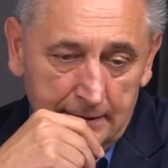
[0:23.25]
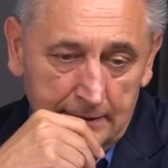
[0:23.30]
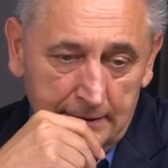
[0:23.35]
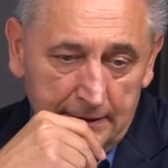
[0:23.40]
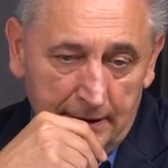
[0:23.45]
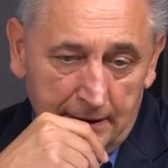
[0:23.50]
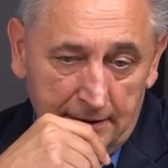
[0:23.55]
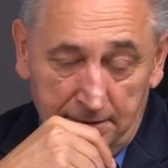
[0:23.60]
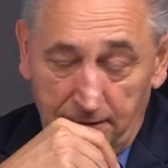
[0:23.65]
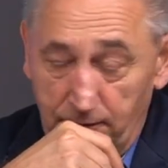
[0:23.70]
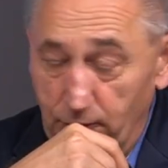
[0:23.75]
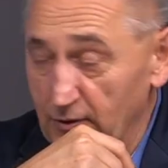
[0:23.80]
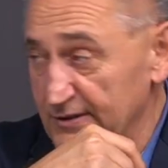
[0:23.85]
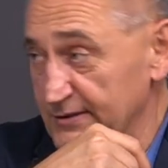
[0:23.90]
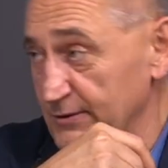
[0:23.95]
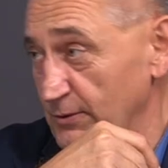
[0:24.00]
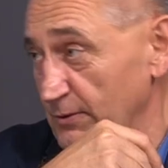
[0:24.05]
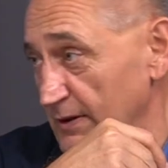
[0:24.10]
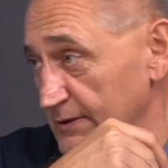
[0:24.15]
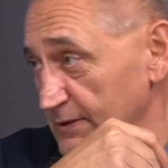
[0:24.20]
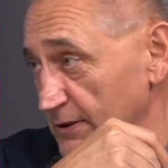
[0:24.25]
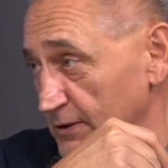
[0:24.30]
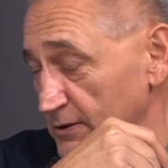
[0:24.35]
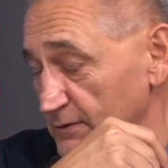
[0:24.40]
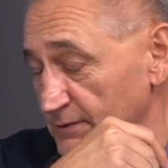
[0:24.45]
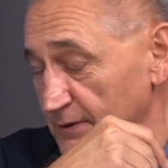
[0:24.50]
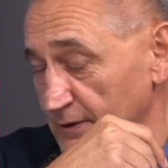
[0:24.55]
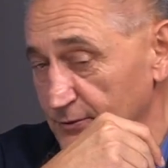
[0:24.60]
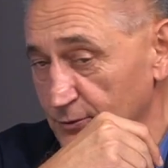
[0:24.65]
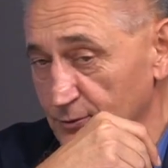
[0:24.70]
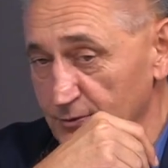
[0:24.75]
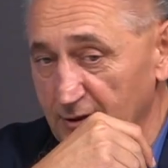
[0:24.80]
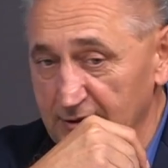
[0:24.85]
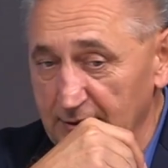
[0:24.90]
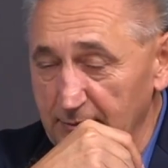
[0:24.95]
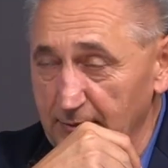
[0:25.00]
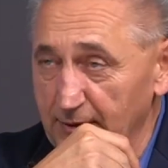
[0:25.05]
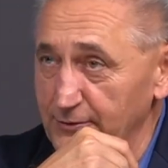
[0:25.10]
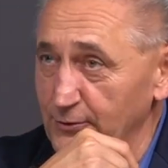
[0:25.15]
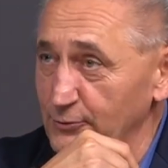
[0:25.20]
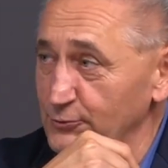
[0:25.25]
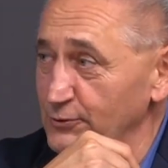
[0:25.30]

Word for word: Jak w ogóle są jakiekolwiek trudne tematy,